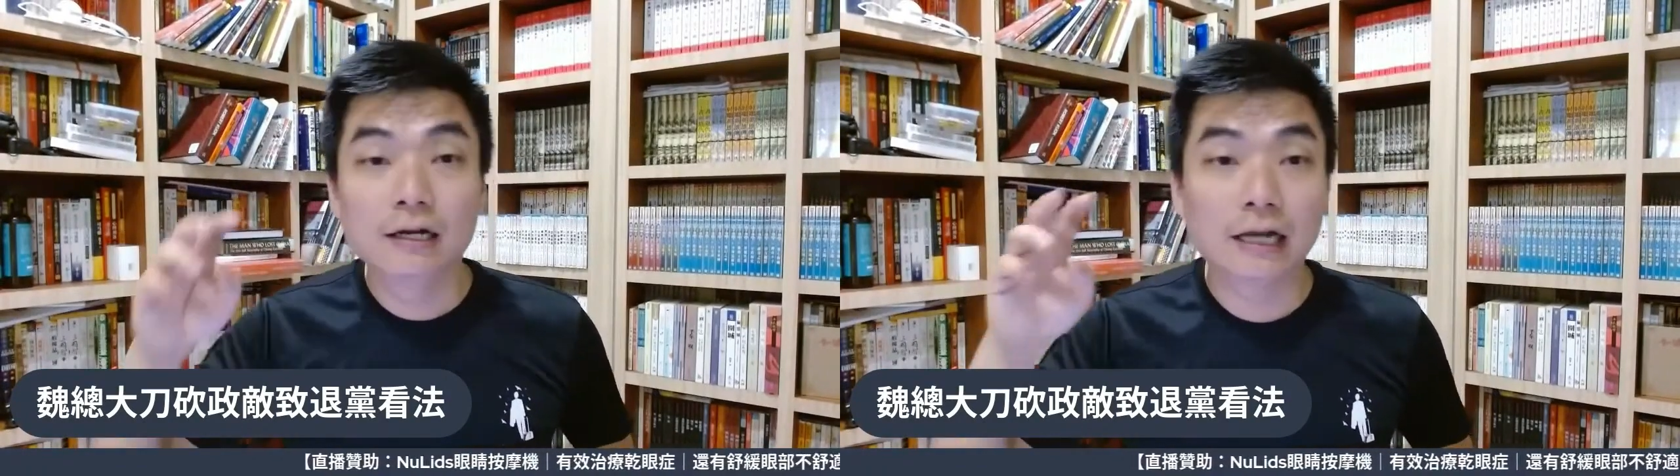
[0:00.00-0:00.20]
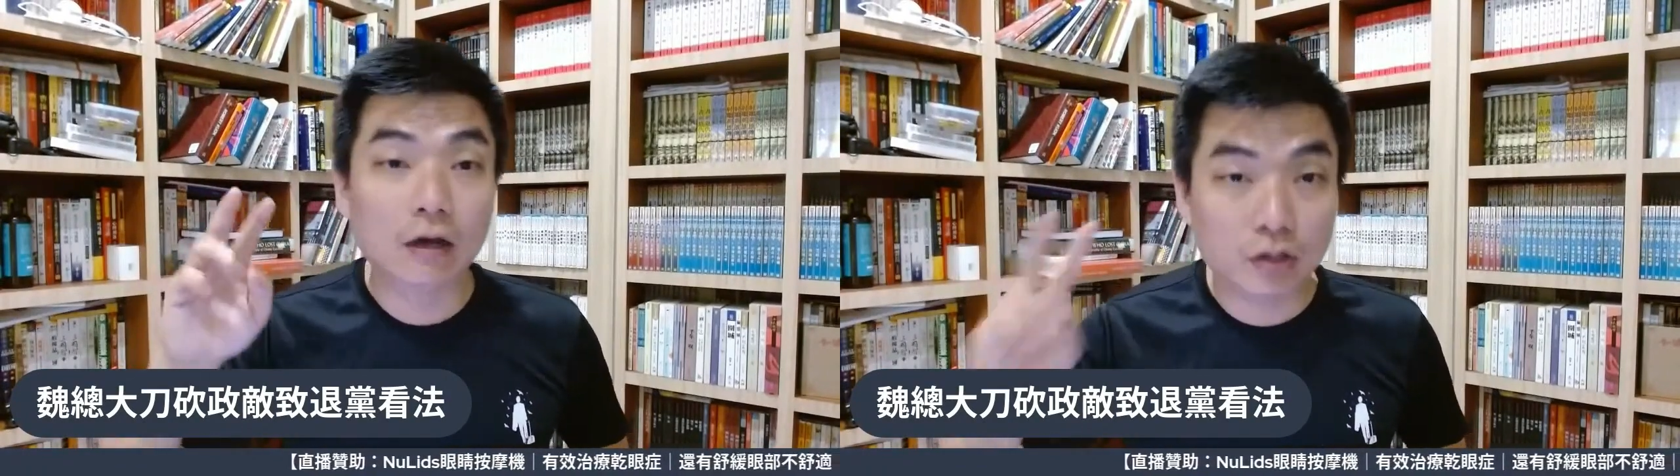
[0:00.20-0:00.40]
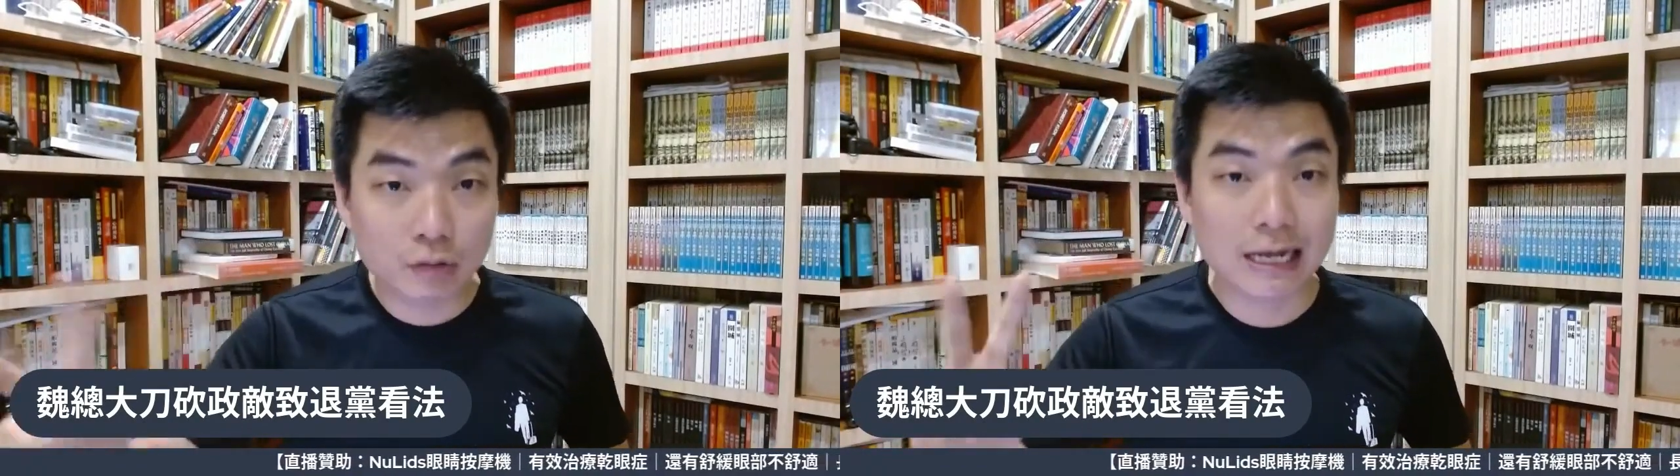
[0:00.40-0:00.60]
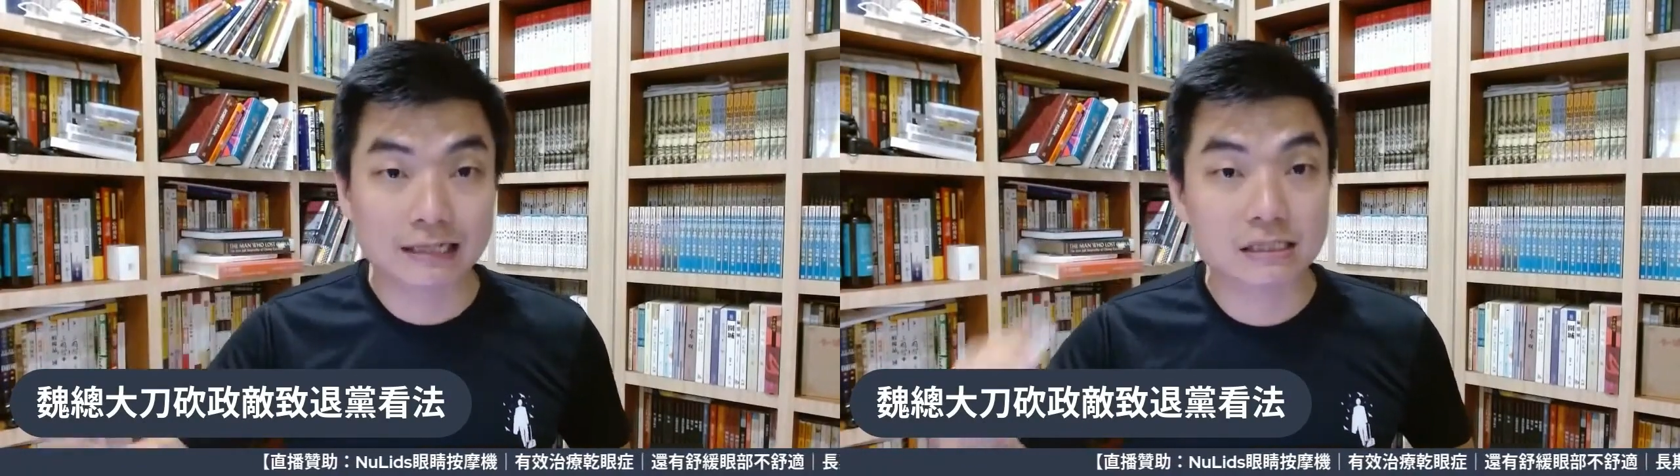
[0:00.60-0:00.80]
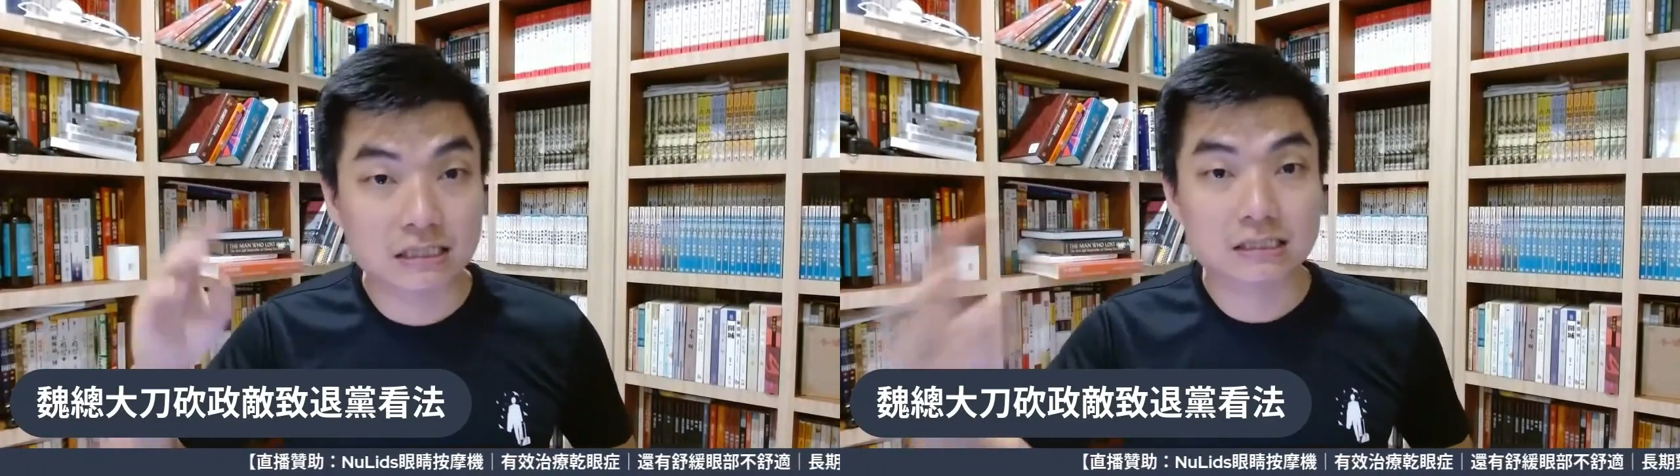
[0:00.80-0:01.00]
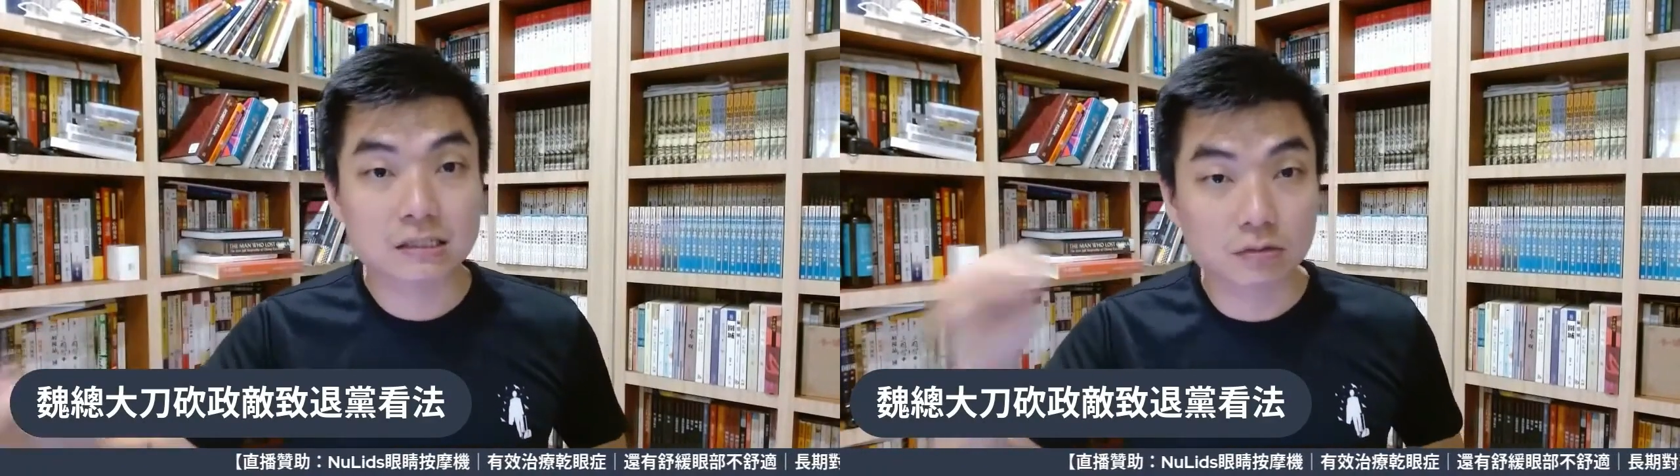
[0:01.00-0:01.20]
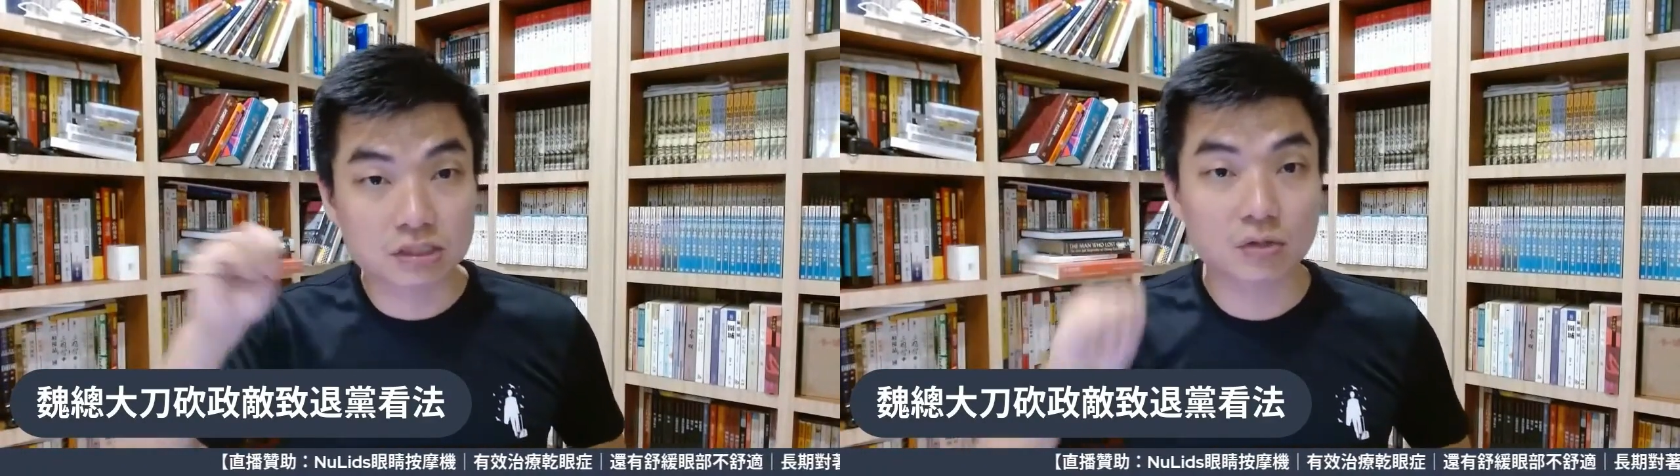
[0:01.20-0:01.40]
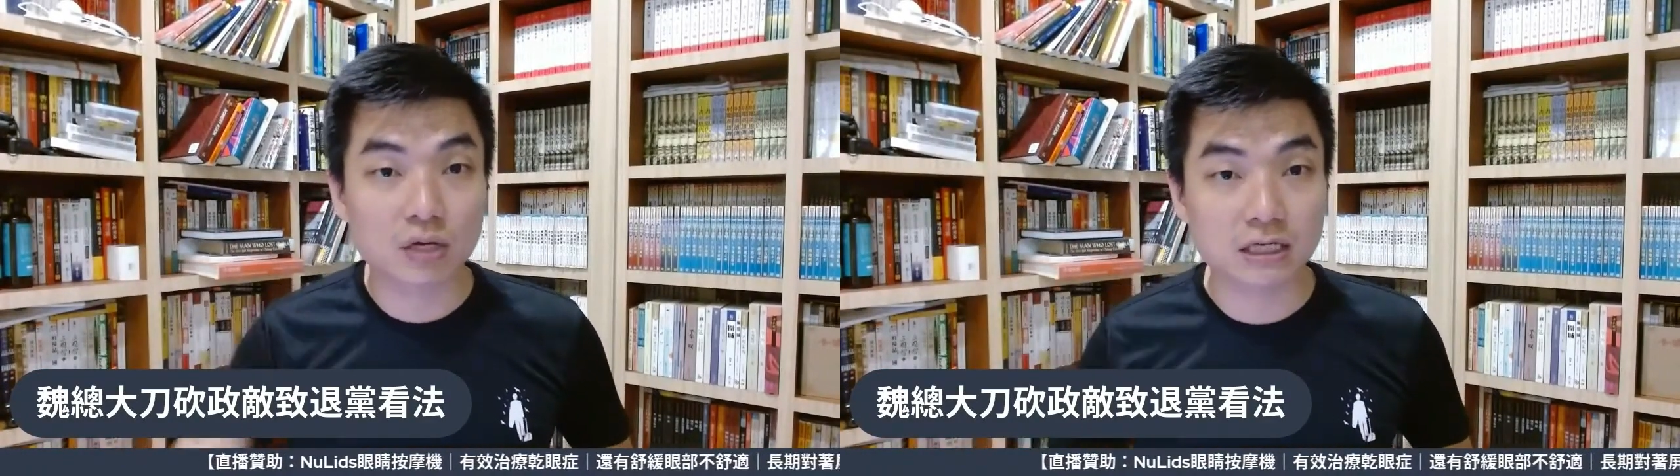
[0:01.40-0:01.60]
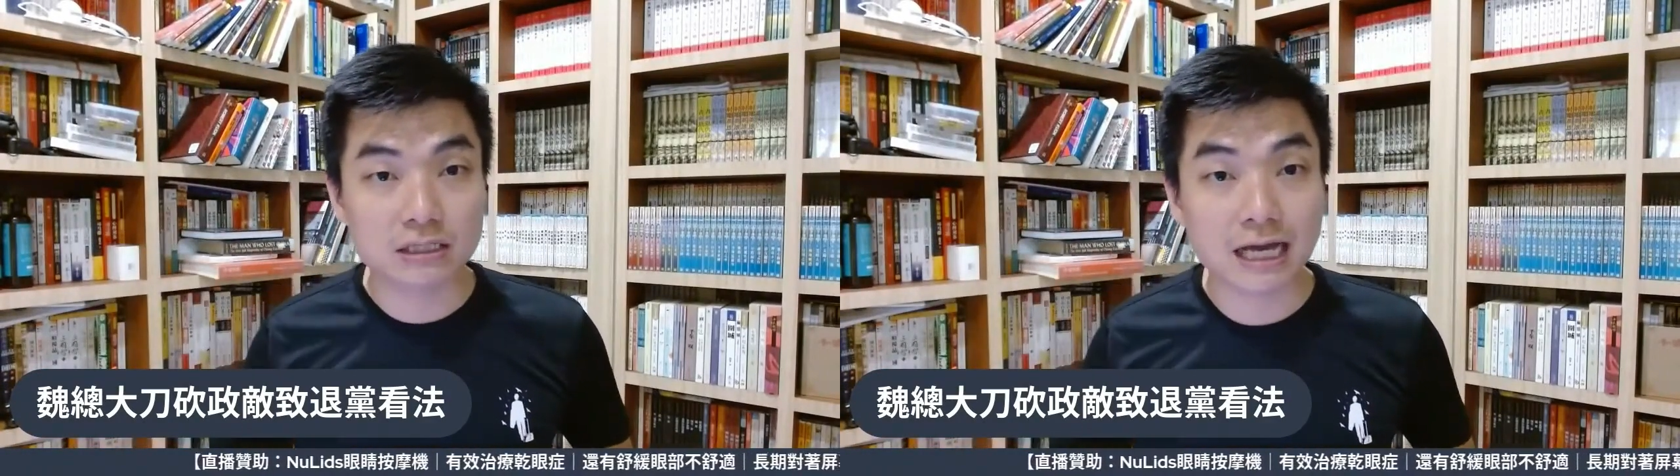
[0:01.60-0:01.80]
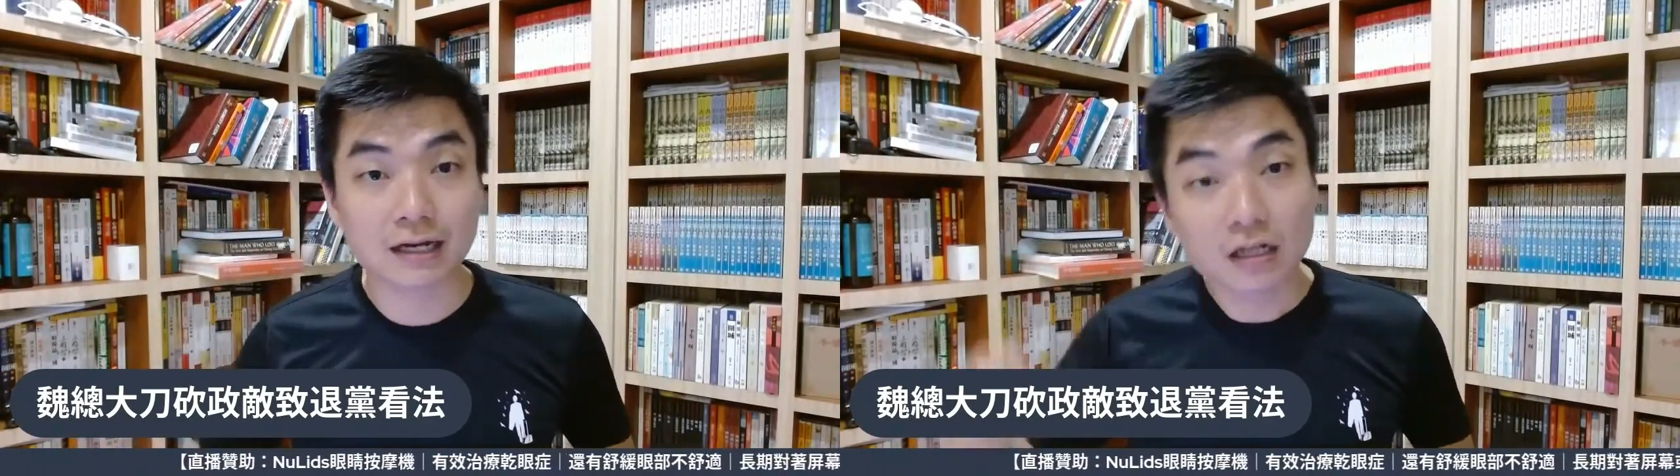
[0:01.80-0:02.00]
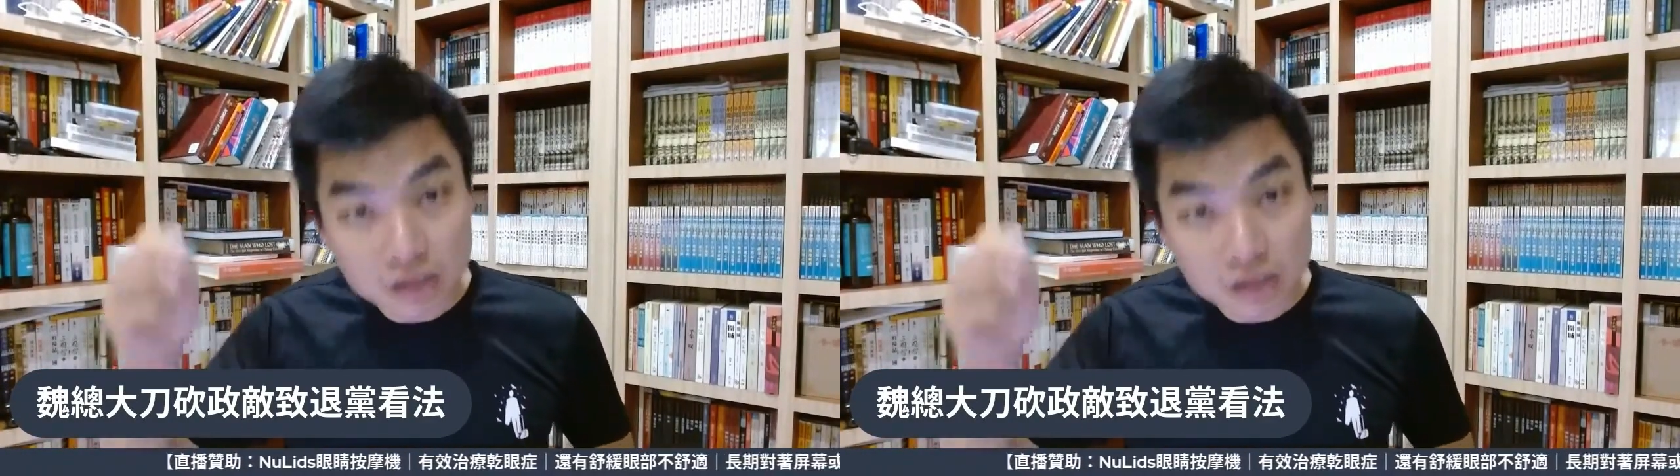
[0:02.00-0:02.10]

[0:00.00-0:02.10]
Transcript: 然后有两席是有机会赢下的，